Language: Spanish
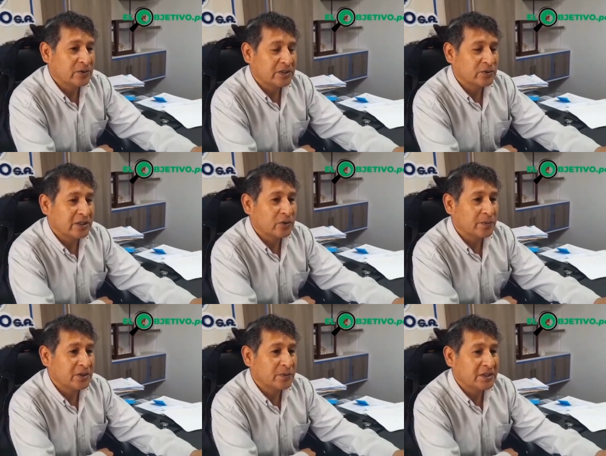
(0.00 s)
dentro del
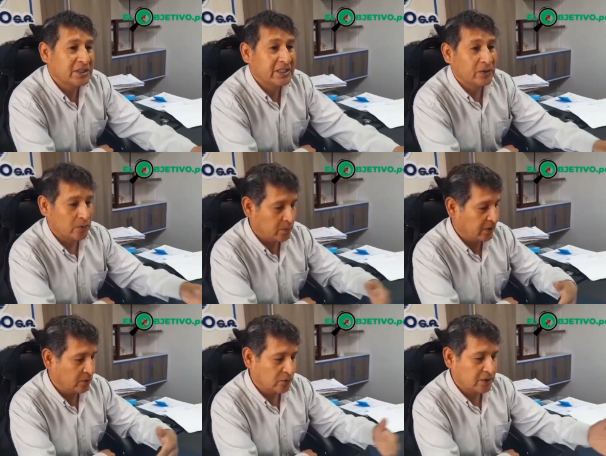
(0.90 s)
convenio 25,
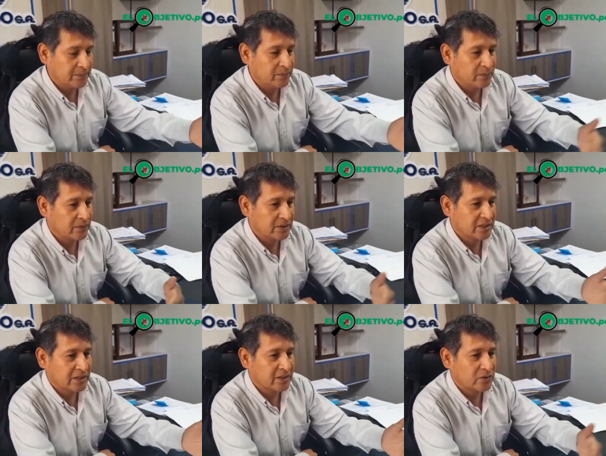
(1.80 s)
bueno, nos han,
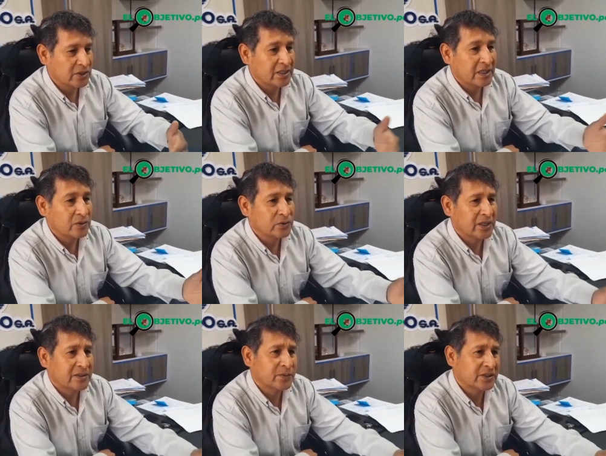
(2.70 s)
nos han dado una
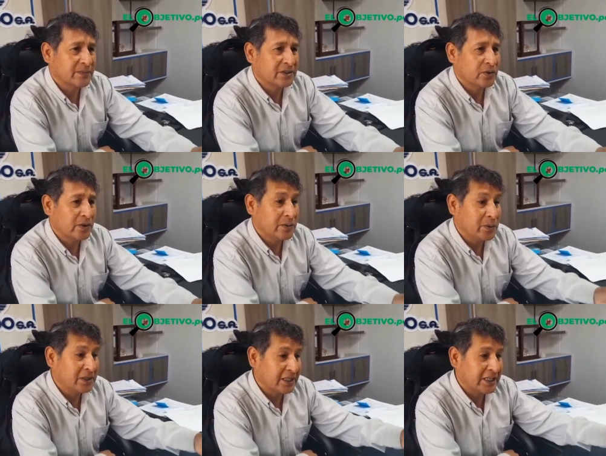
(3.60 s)
respuesta al Ministerio de
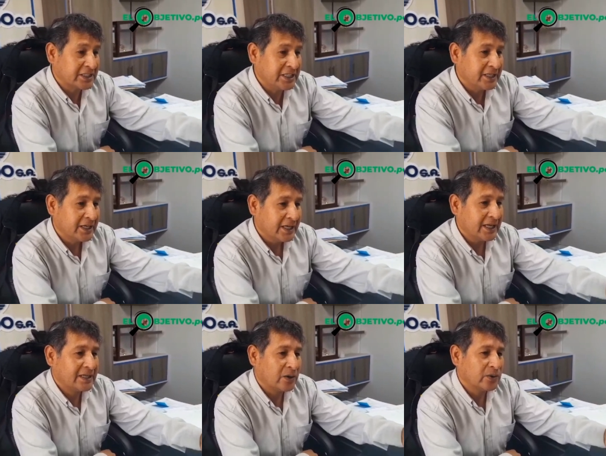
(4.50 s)
Vivienda que sí, el
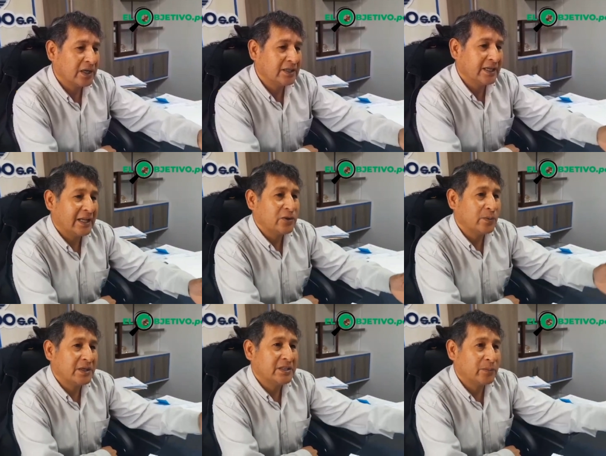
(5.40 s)
caudal del año
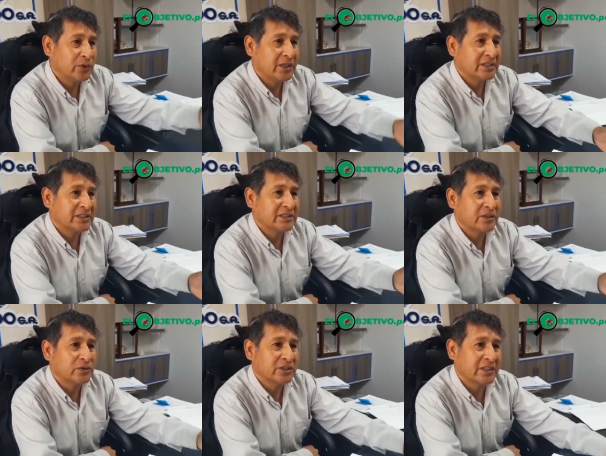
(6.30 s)
20 podría hacerse
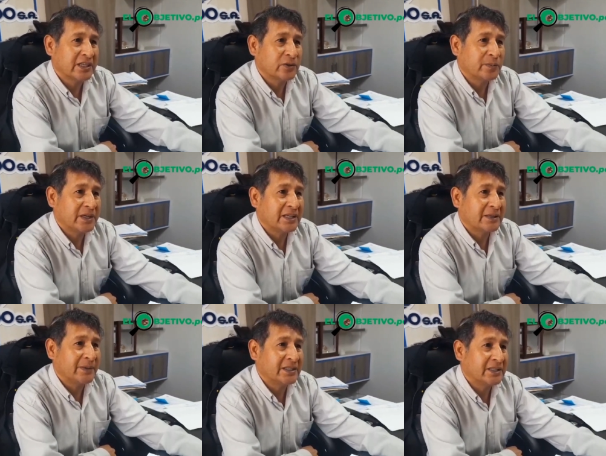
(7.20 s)
considerado para la
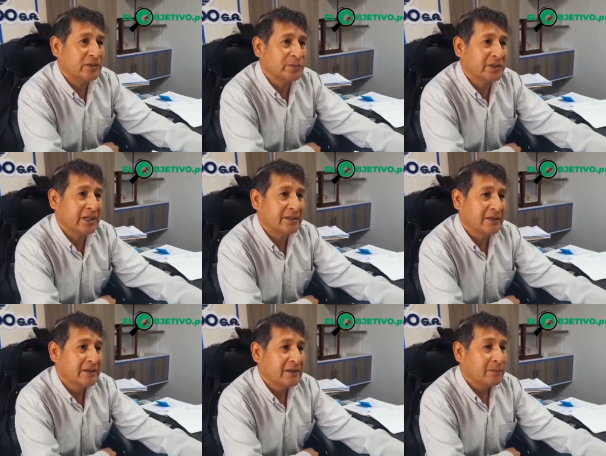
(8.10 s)
demanda del hospital,
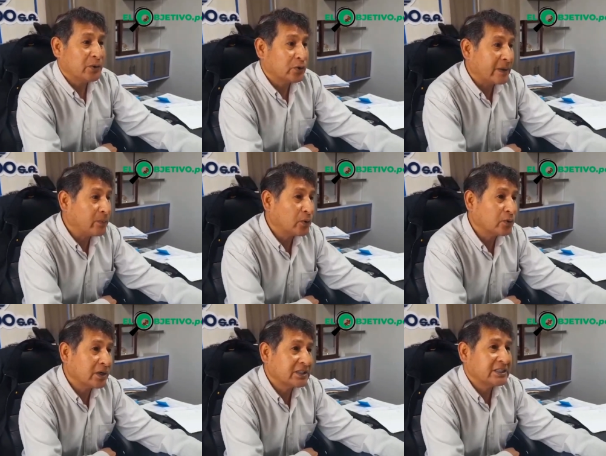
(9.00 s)
pero tampoco
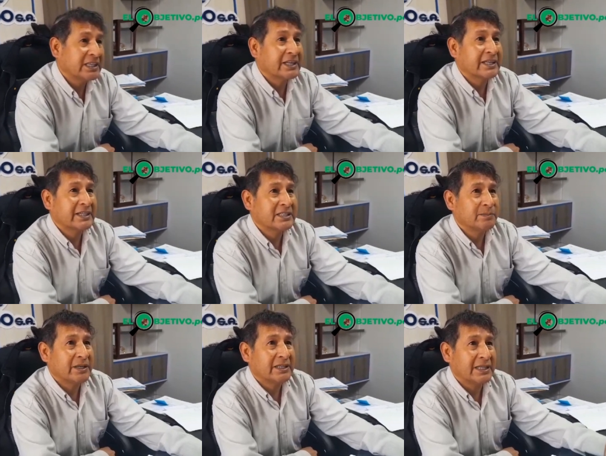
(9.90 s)
existen redes
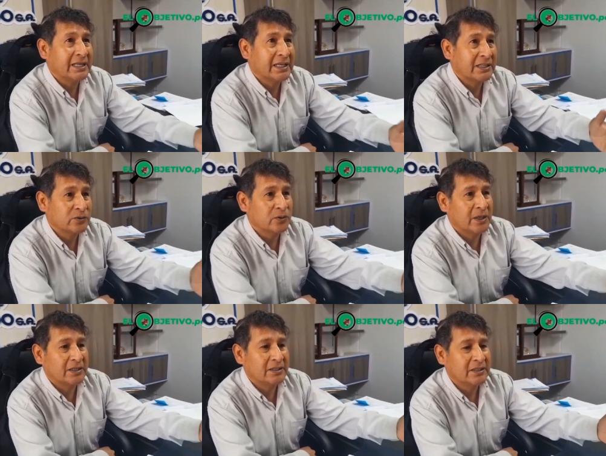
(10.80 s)
para tal caso
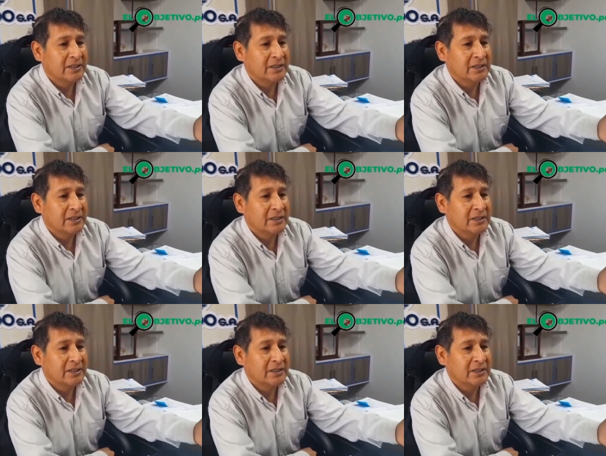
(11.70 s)
al,